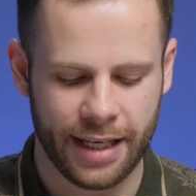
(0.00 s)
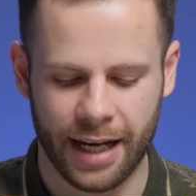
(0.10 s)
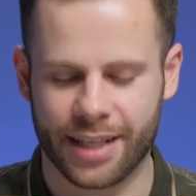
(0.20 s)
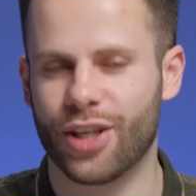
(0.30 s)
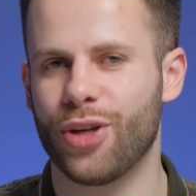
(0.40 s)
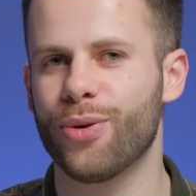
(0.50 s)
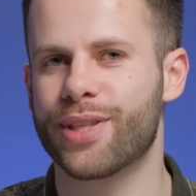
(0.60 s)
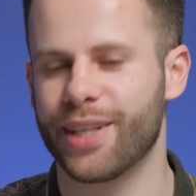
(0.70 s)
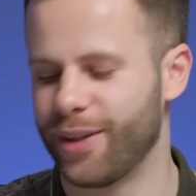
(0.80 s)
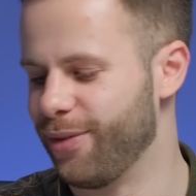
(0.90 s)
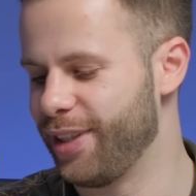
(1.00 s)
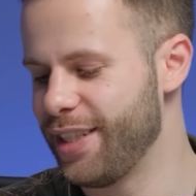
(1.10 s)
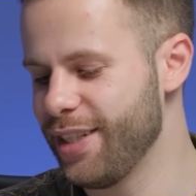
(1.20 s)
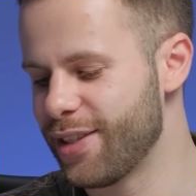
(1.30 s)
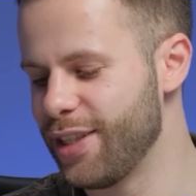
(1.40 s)
И остается
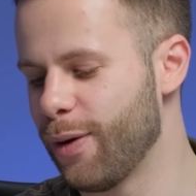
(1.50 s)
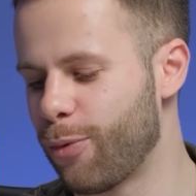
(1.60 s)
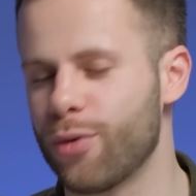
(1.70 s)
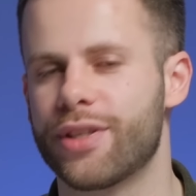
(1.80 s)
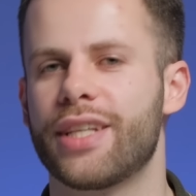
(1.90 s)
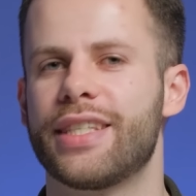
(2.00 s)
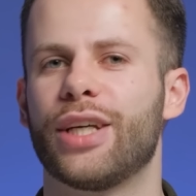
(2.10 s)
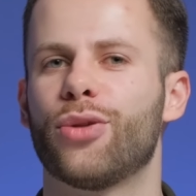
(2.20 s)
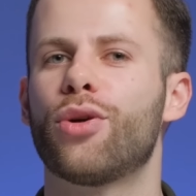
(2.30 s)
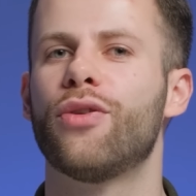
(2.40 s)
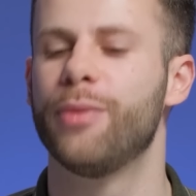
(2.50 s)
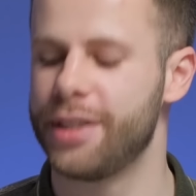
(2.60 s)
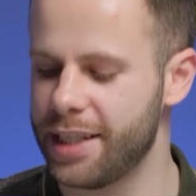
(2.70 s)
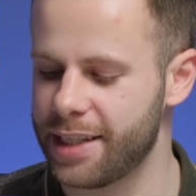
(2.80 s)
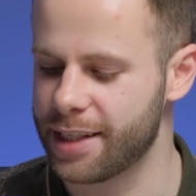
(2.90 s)
единственный вопрос, ради которого мы
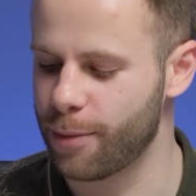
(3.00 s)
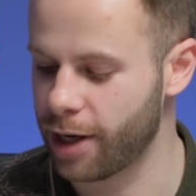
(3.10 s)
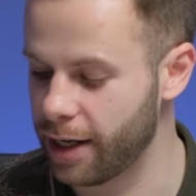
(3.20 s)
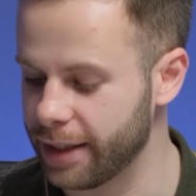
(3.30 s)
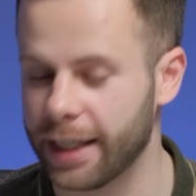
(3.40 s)
здесь и собрали.